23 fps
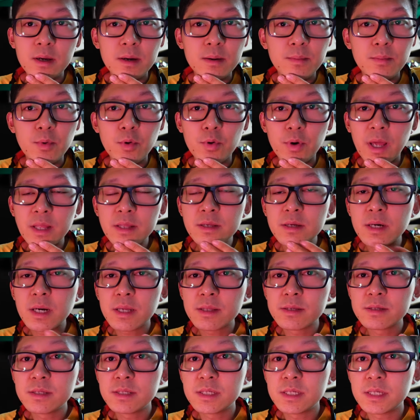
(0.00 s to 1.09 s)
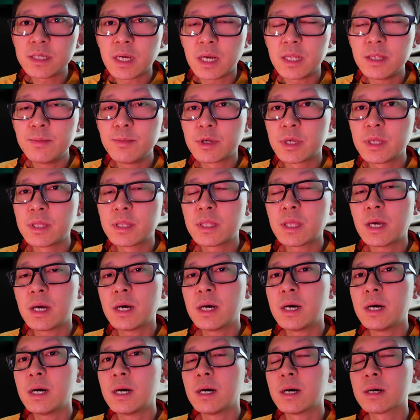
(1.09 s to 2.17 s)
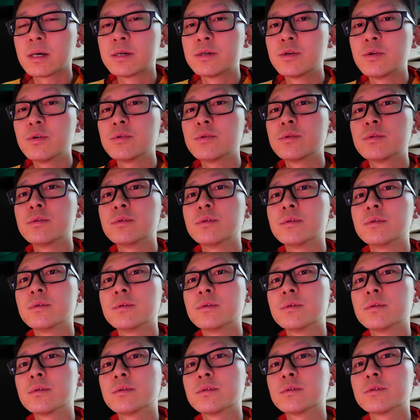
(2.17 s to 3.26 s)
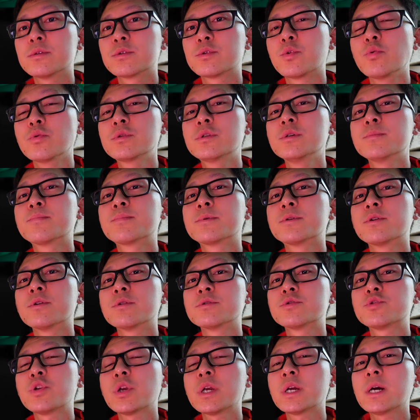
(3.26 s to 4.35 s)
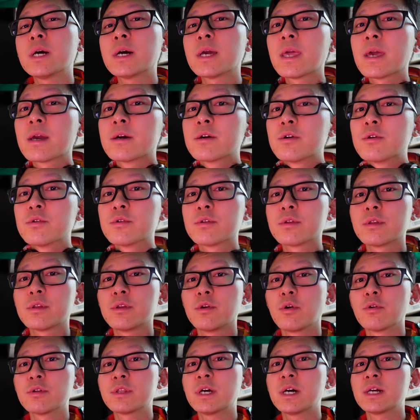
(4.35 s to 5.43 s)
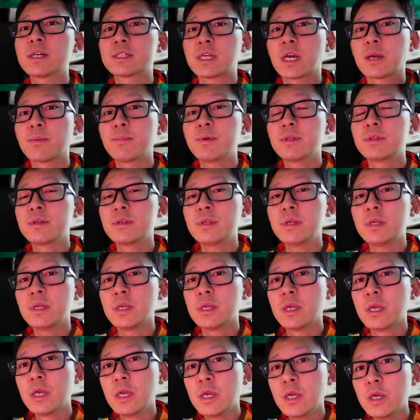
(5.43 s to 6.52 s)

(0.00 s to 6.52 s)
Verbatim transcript: 뭐 레드라든지 아니면 기타 그런 동급 그런 최강의 그런 영상 장비들이